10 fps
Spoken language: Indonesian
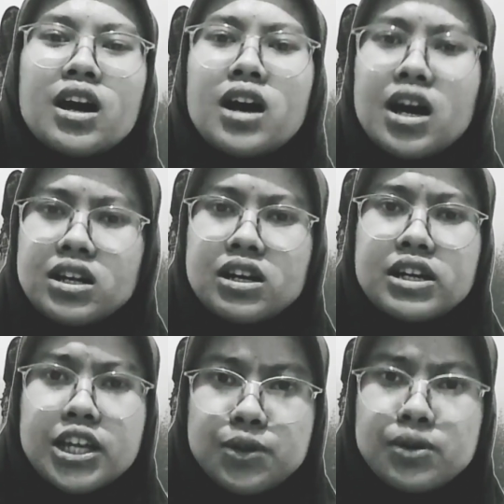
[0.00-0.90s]
Nganker
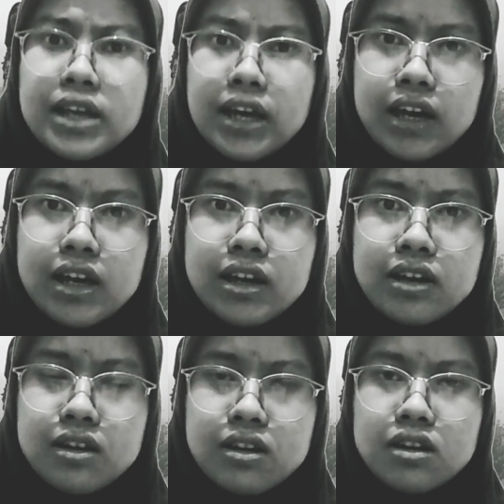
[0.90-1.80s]
gitu teh,
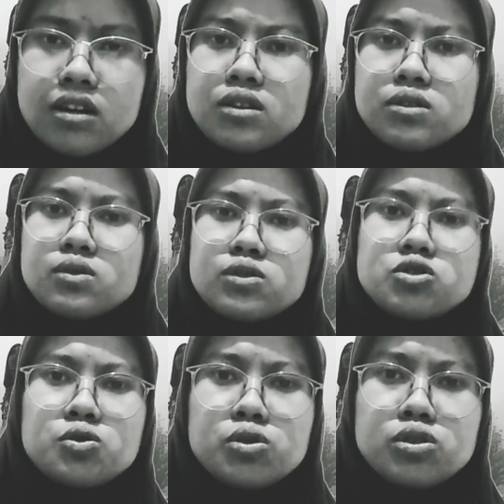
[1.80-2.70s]

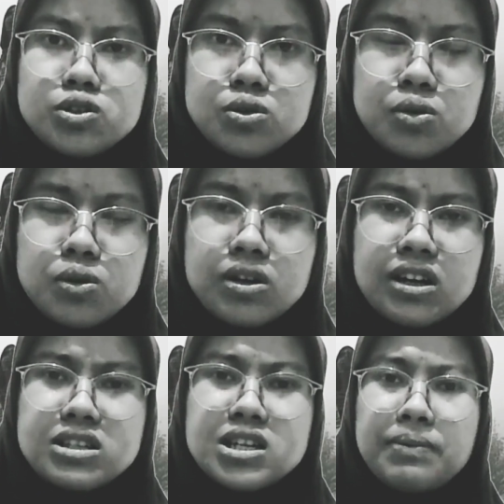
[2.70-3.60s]
ujuk-ujuk
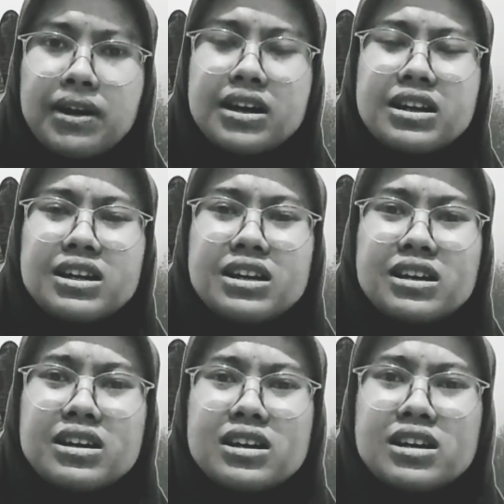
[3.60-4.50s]
cep
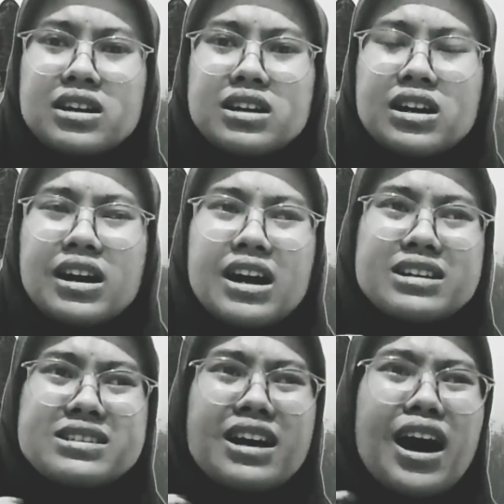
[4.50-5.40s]
eri
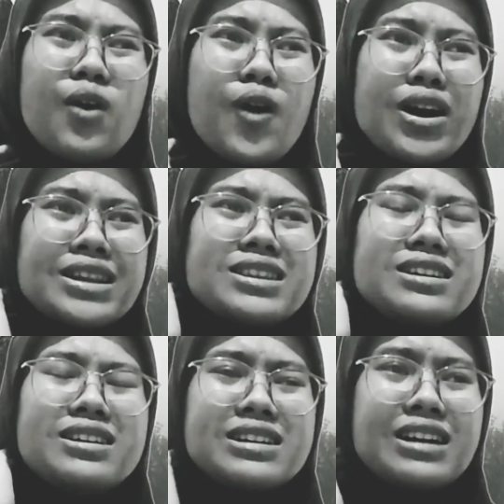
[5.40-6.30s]
ngerasa wanah teh
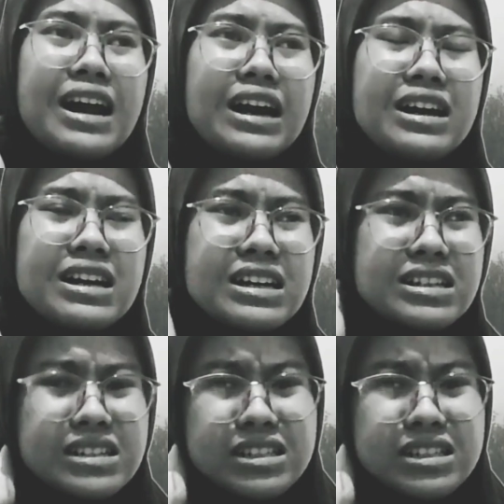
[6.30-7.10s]
tegenah